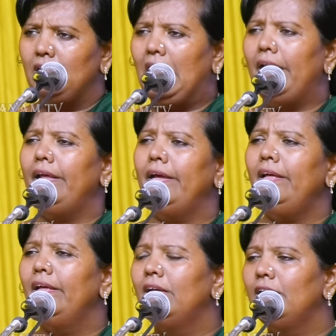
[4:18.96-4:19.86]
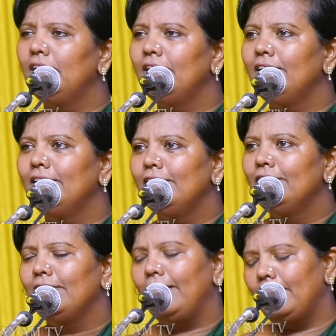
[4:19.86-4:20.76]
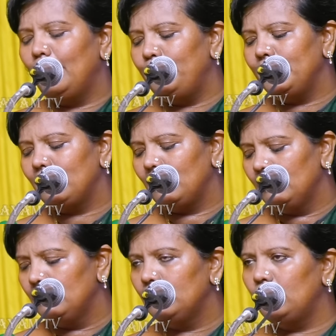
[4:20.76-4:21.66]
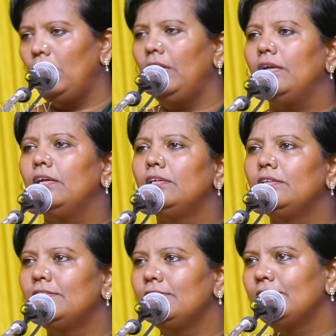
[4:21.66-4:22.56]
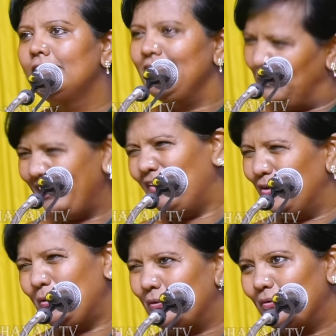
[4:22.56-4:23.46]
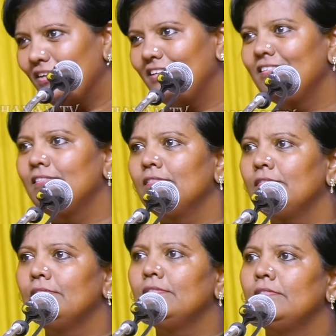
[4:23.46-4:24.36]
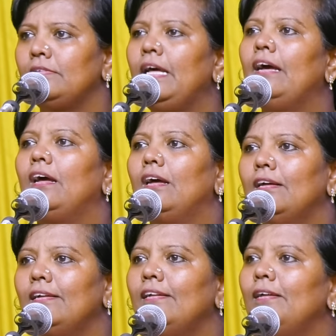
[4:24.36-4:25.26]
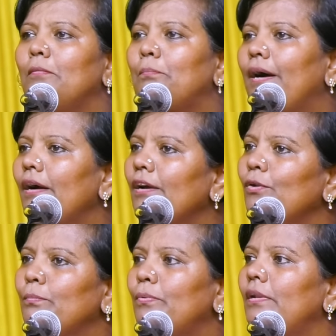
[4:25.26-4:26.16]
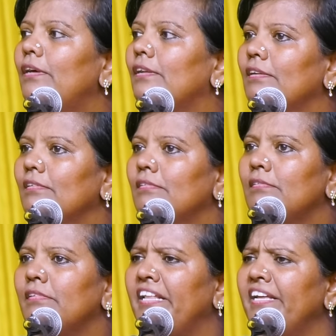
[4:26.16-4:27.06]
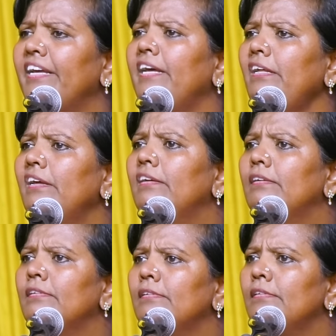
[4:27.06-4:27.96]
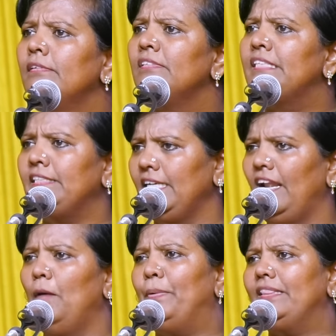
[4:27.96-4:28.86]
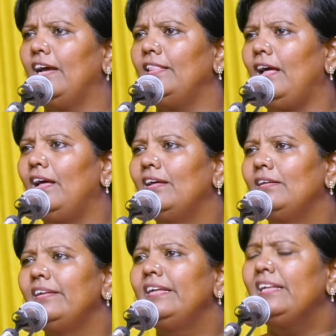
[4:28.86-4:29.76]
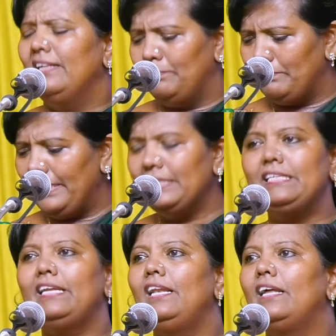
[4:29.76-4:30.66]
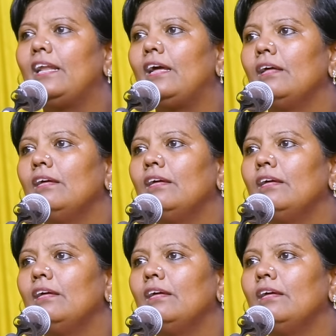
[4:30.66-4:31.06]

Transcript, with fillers: யார் நான் தான் பேசுகிறேன் சொல்லு இப்படி தான் வரும் என்ன பார்க்கணும் போல எதுக்கு செஞ்சதெல்லாம் பத்தாதா மனசு சரியில்லைண்ண